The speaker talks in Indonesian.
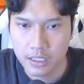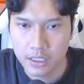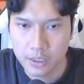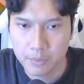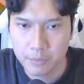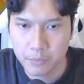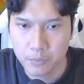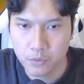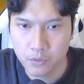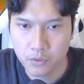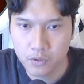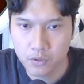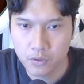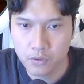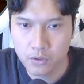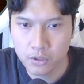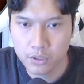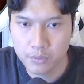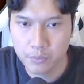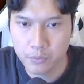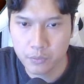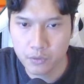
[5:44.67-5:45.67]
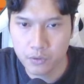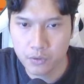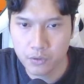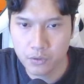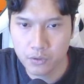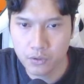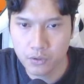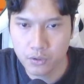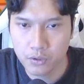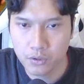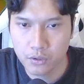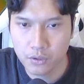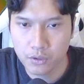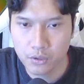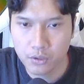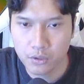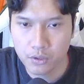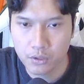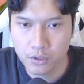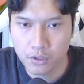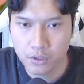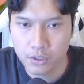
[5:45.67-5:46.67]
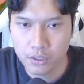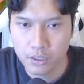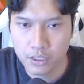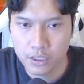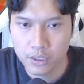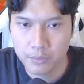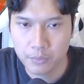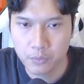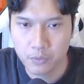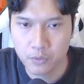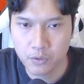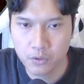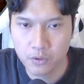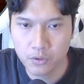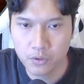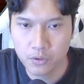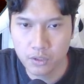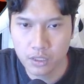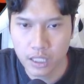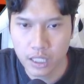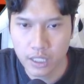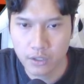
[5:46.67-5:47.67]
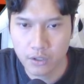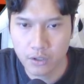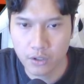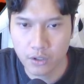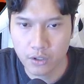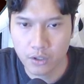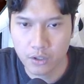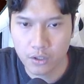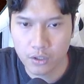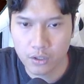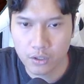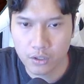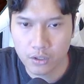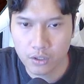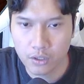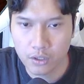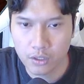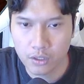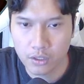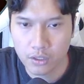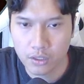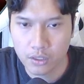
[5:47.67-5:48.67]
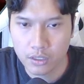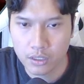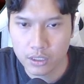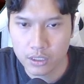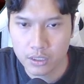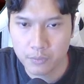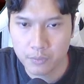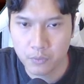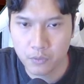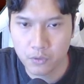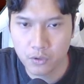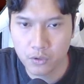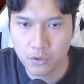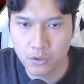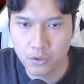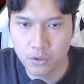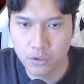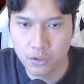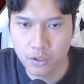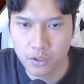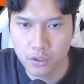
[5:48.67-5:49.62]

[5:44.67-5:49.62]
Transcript: 10 10 10. Ayo dong. 10